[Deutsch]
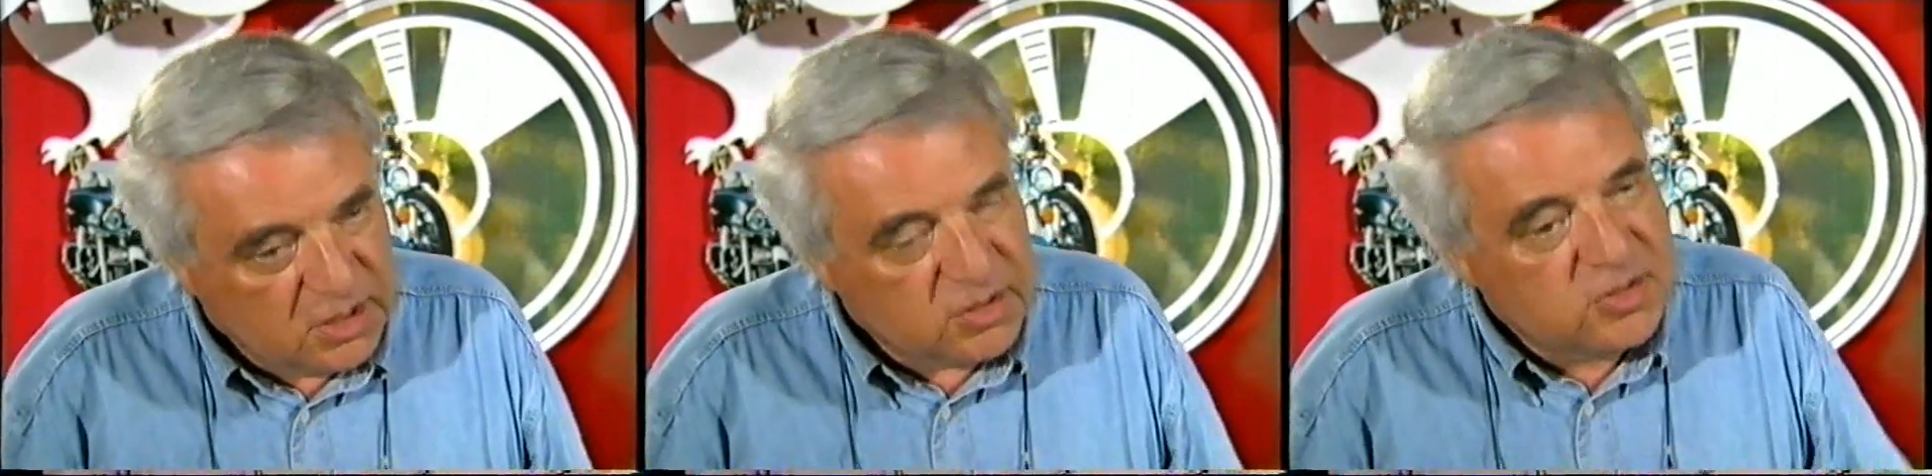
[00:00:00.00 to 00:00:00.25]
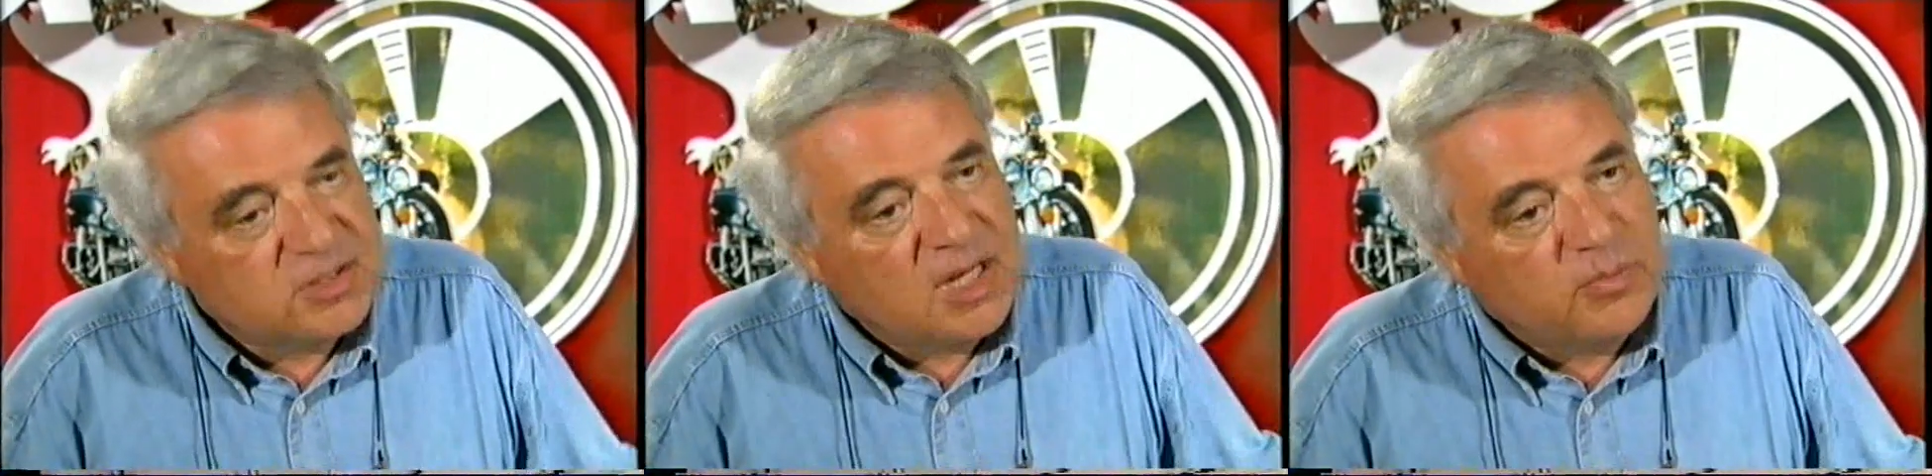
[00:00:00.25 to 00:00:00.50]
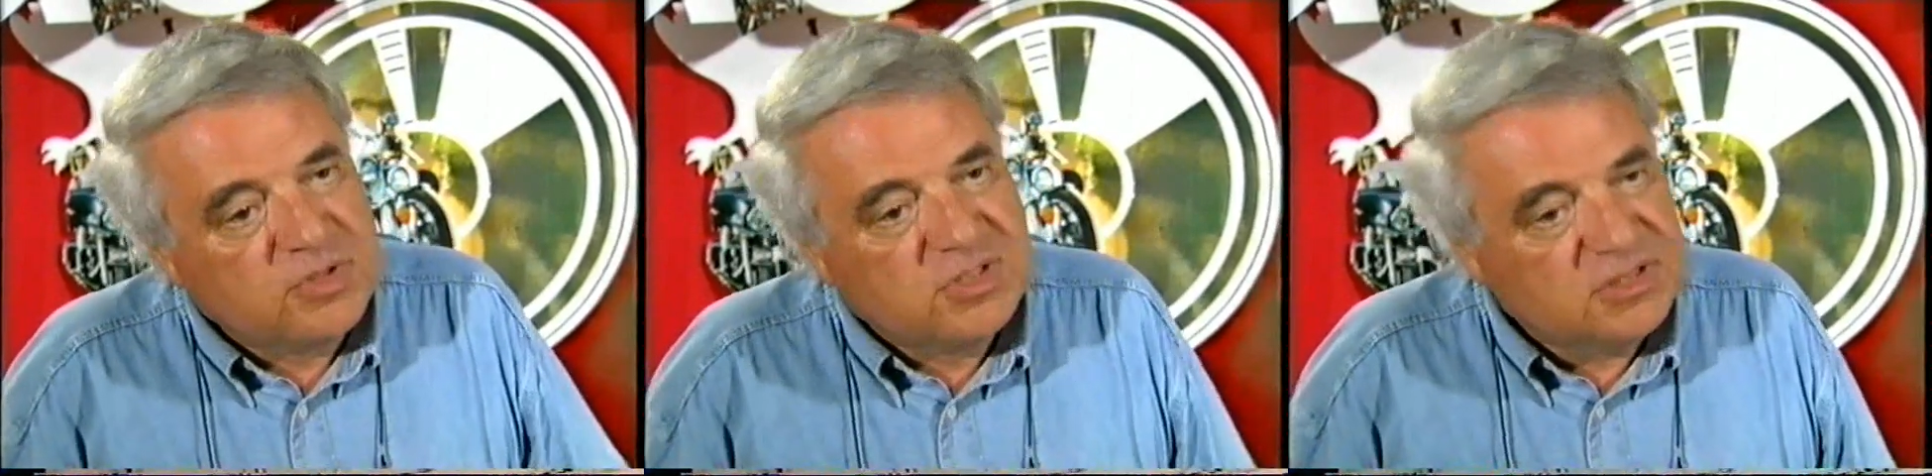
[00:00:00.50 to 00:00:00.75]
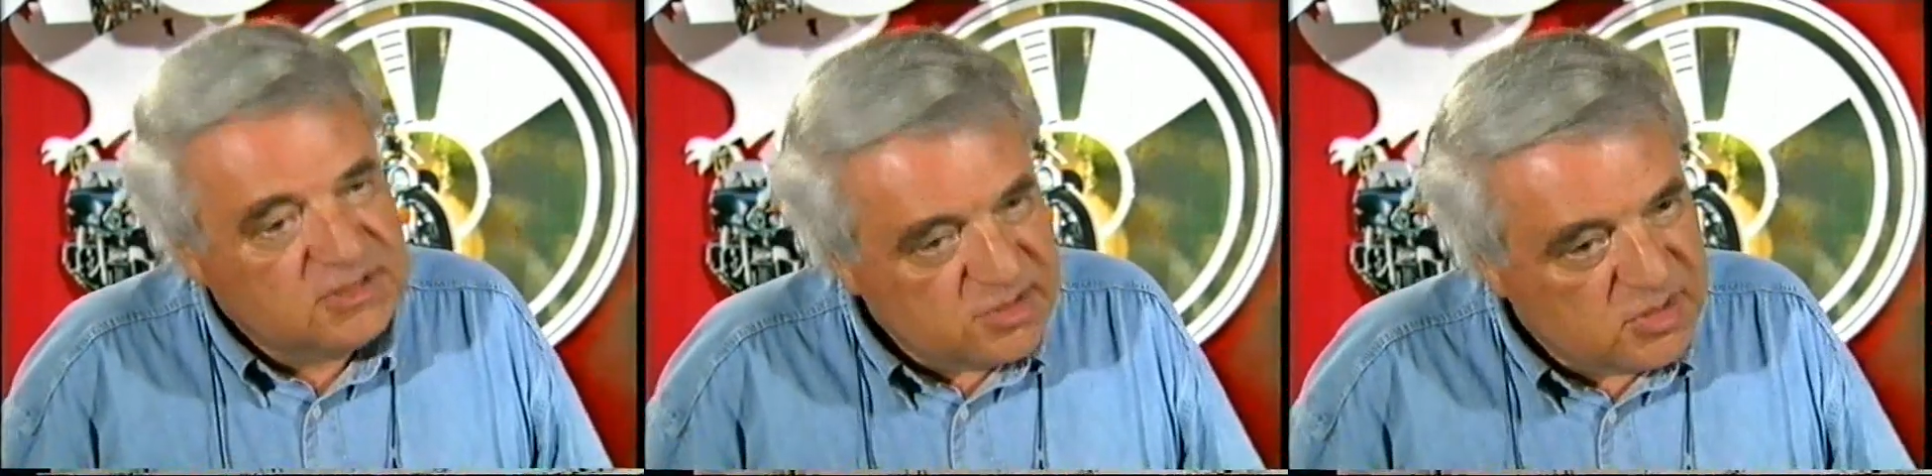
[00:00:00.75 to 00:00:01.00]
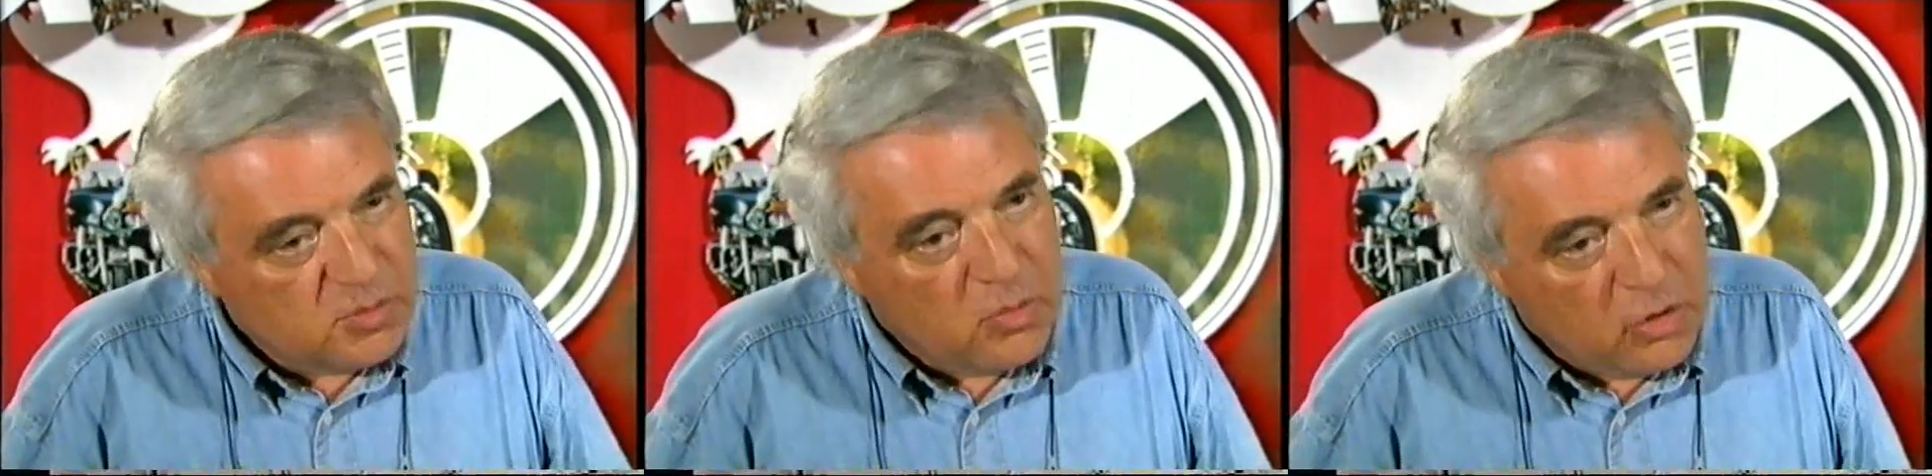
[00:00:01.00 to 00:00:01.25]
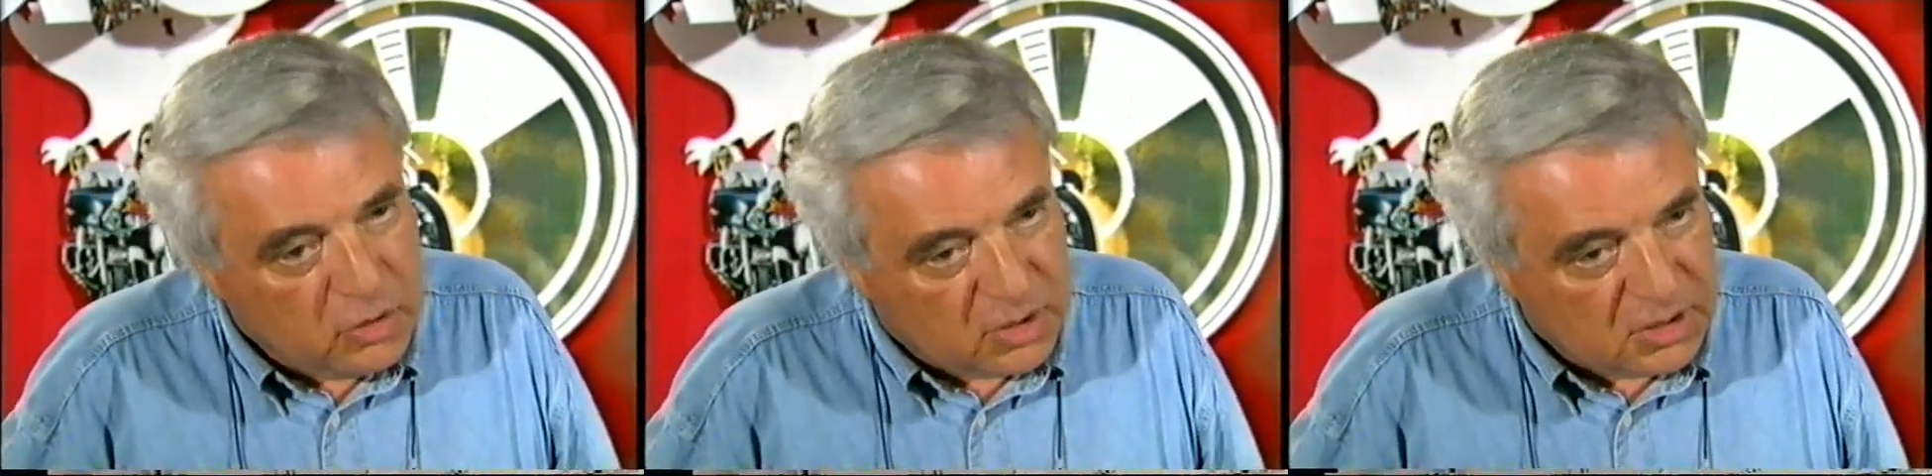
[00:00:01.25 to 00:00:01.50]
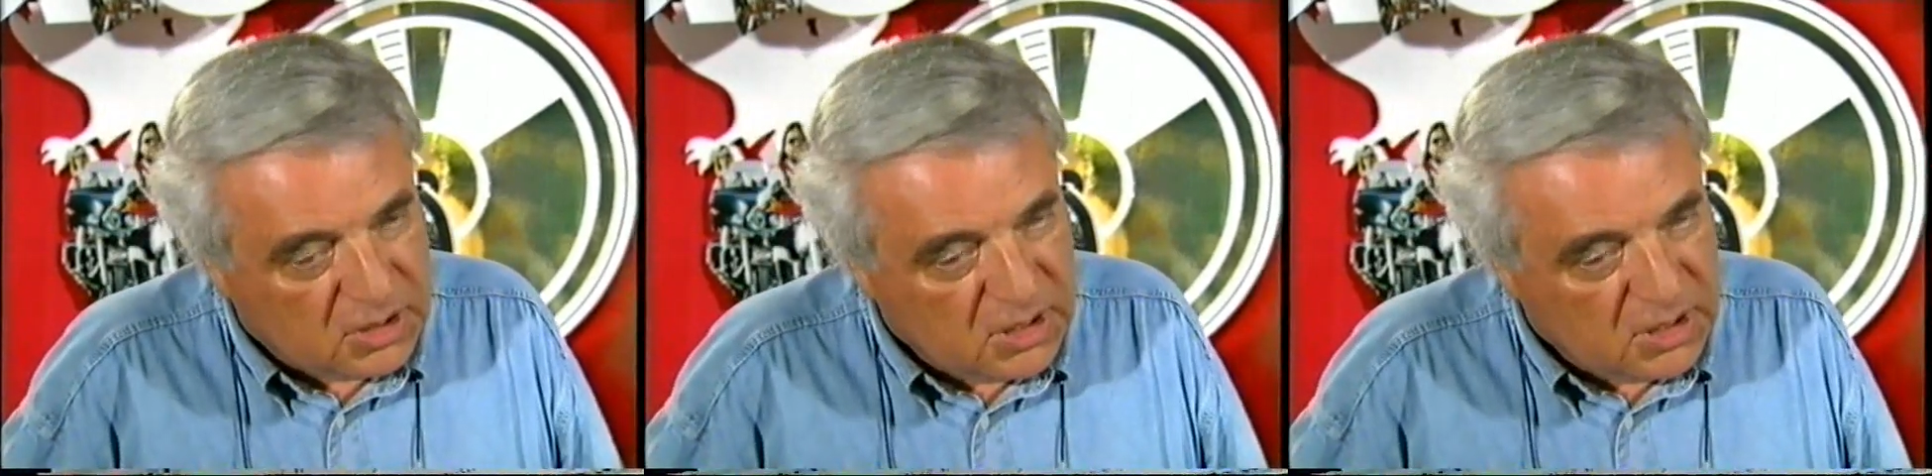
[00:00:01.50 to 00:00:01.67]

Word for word: zu der Musik, die sie mögen.